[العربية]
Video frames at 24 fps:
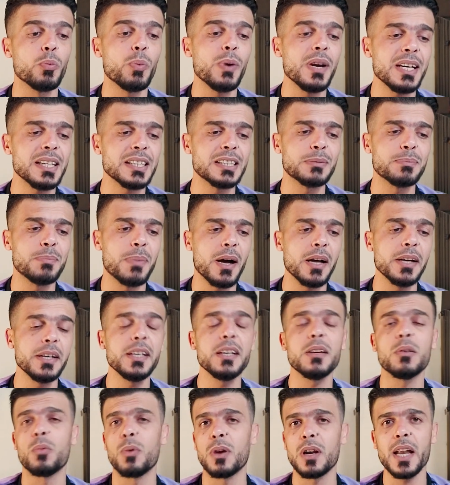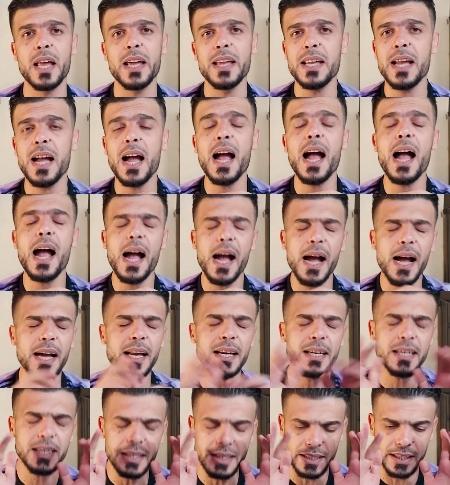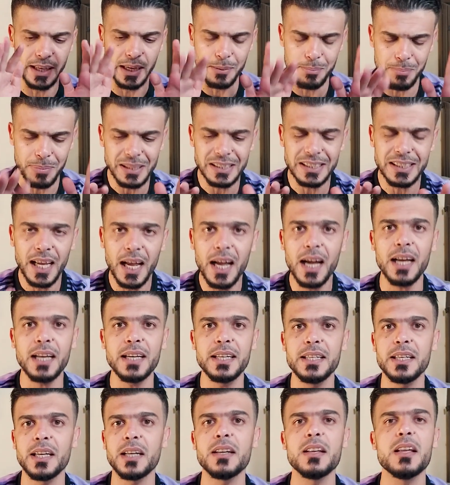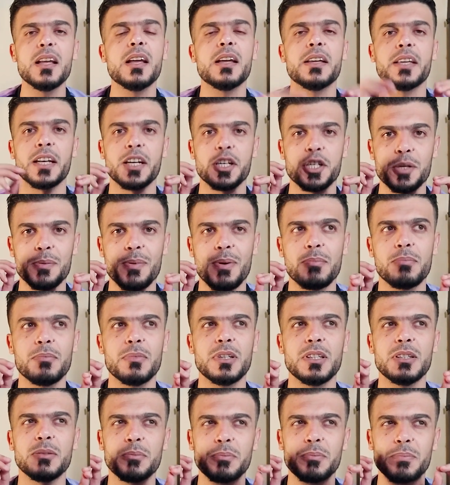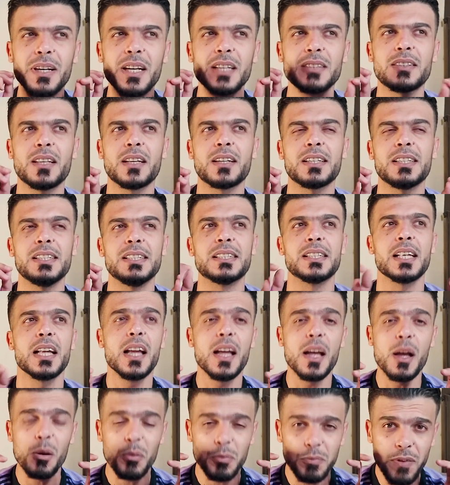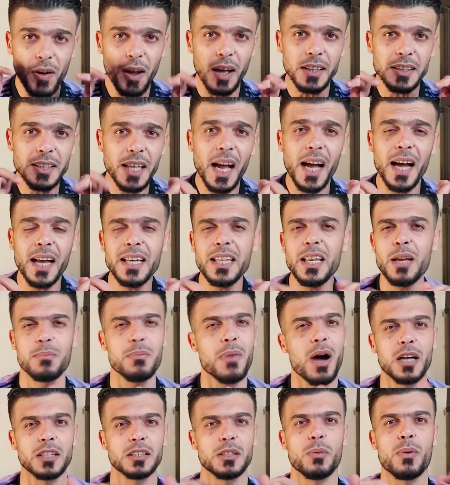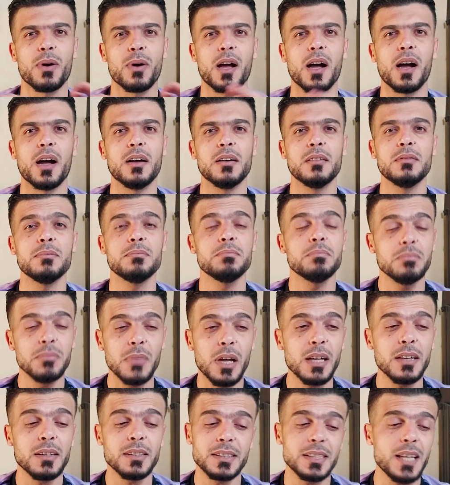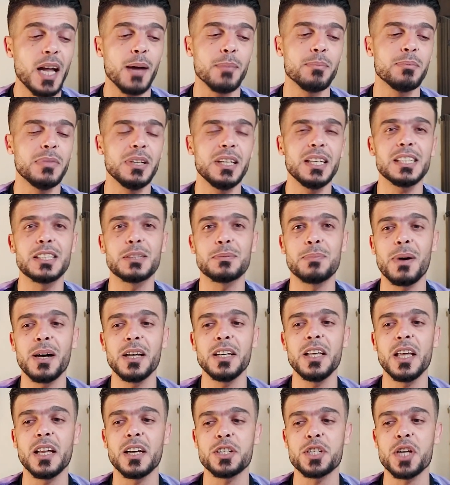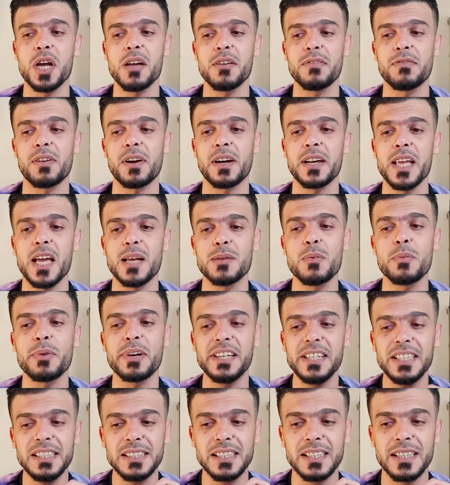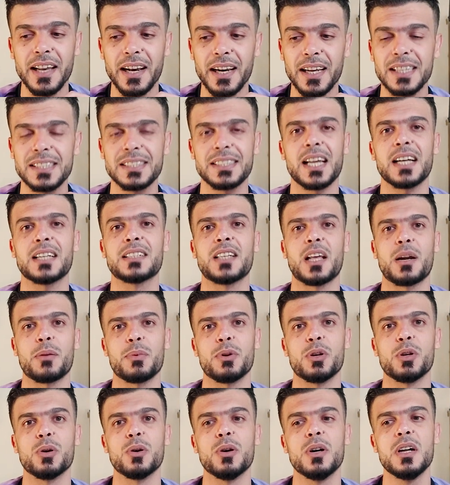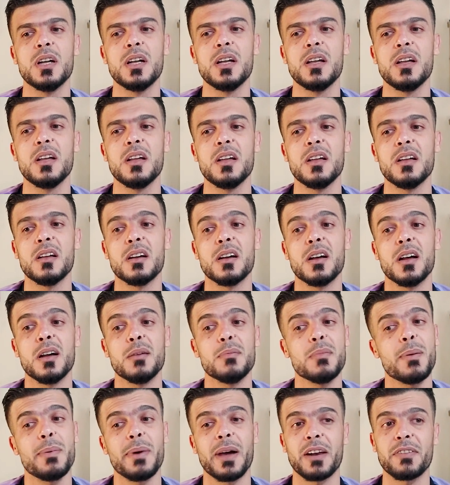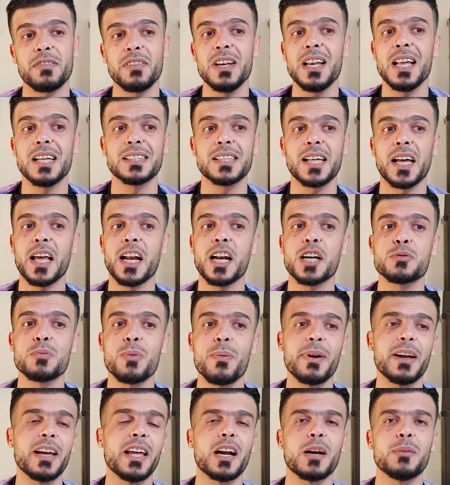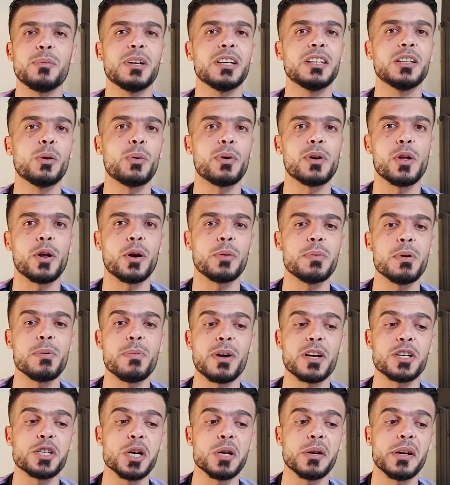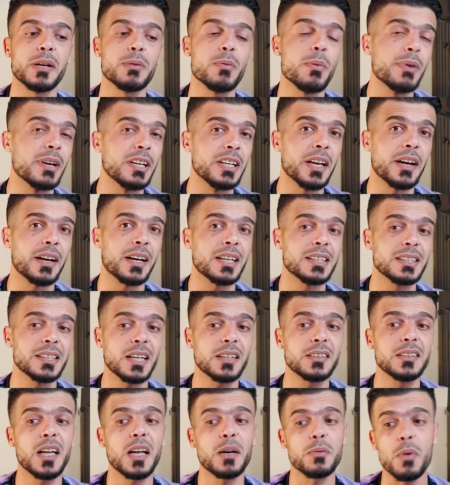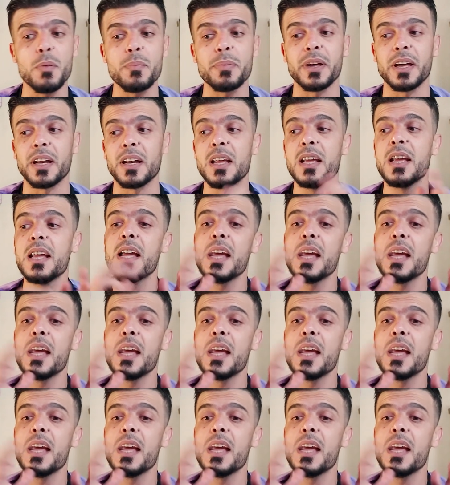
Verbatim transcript: والاسباني والله حاليا بس حاليا يعني شباب بنتمنى التركيز فقط حاليا ما اتوقع صعب الاسباني انا شايف الريال ممكن يحسن يركز اكثر منه آه ما بعرف الا اذا خرج مبكرا من الدوري الاوروبي برشلونه ممكن يركز اكثر ممكن